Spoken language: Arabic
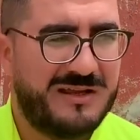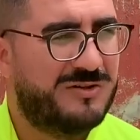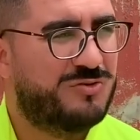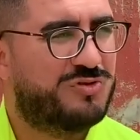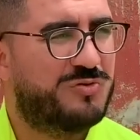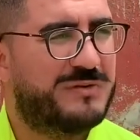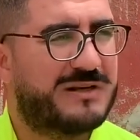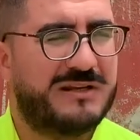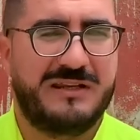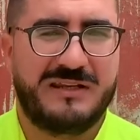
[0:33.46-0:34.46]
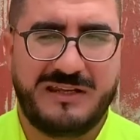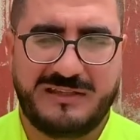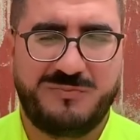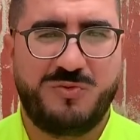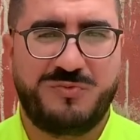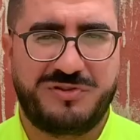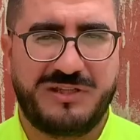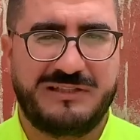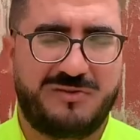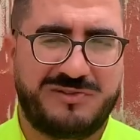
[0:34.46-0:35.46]
اليوتيوبر اللي كيخدموا
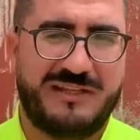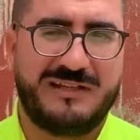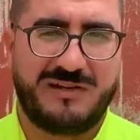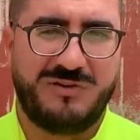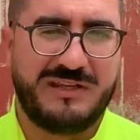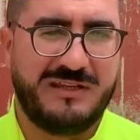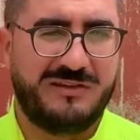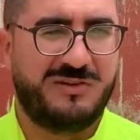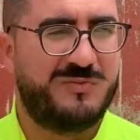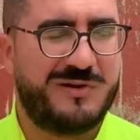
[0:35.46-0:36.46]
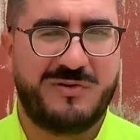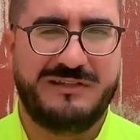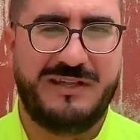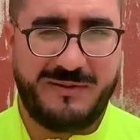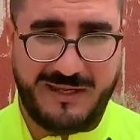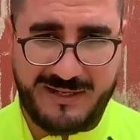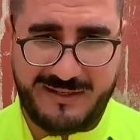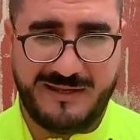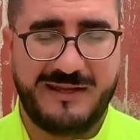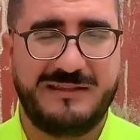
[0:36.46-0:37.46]
بالجدر والاستحقاق واللي كيديروا مواضيع بحالنا
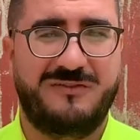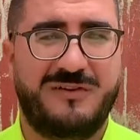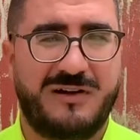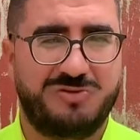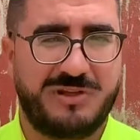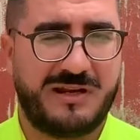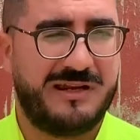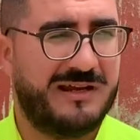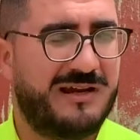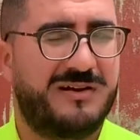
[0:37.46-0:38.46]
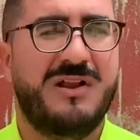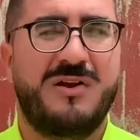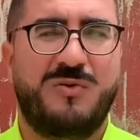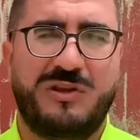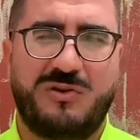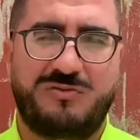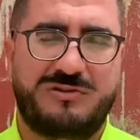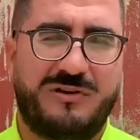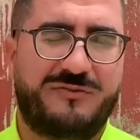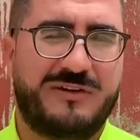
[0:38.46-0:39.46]
هادفه وجريئه واللي
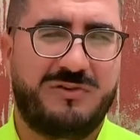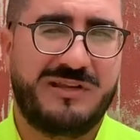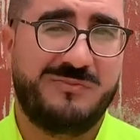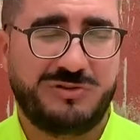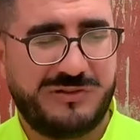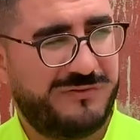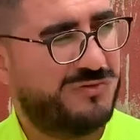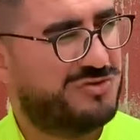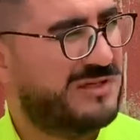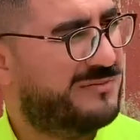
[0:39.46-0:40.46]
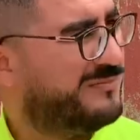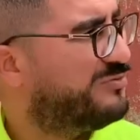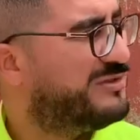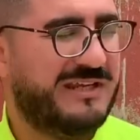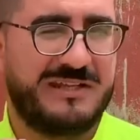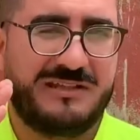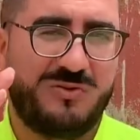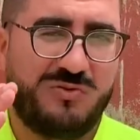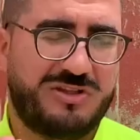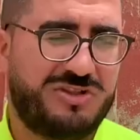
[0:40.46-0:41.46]
كيوصلوا افكار واللي كيموتيفيو الشباب تحياتي
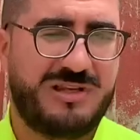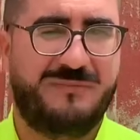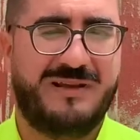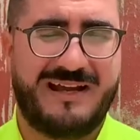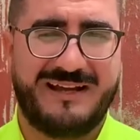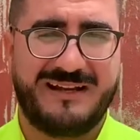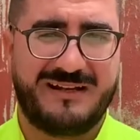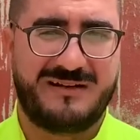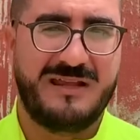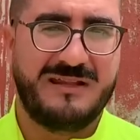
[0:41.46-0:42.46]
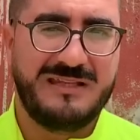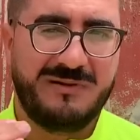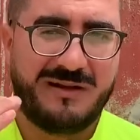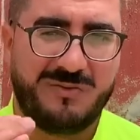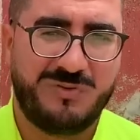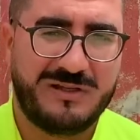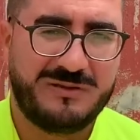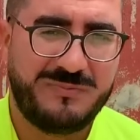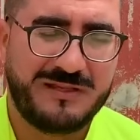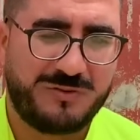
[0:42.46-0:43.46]
لولاد الشعب الاحرار ديما ولاد
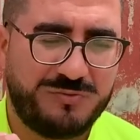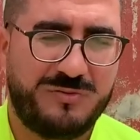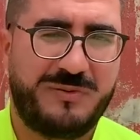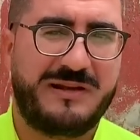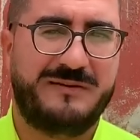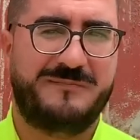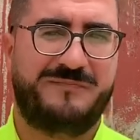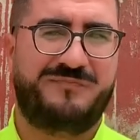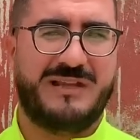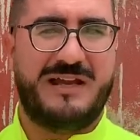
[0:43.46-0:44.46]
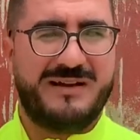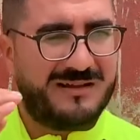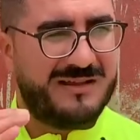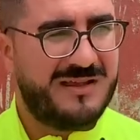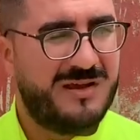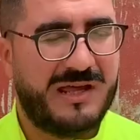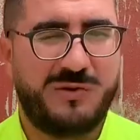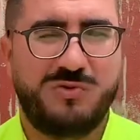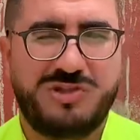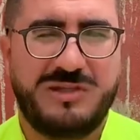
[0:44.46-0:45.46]
بلاد خبز البراد انا انا
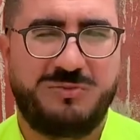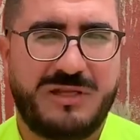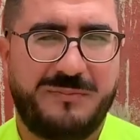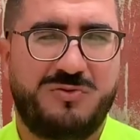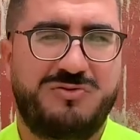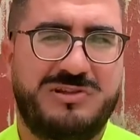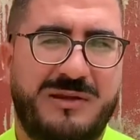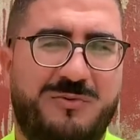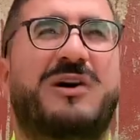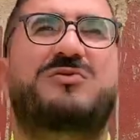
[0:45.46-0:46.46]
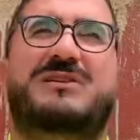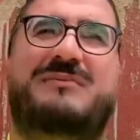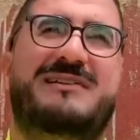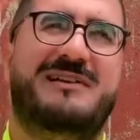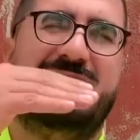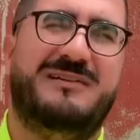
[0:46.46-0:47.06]
ولد الشعب وتربيت ولد الشعب وخا نوصل